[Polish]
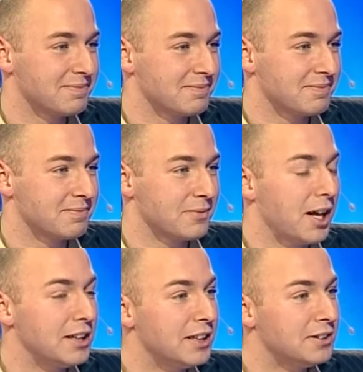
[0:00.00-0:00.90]
w drugiej No
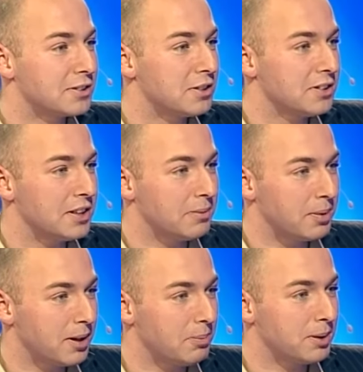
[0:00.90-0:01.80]
ale ja nie schodzę, a,
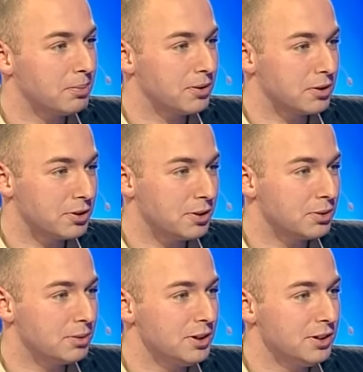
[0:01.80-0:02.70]
a pan podnosi,
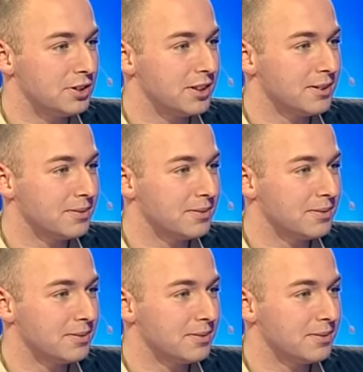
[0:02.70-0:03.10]
dobrze mi idzie.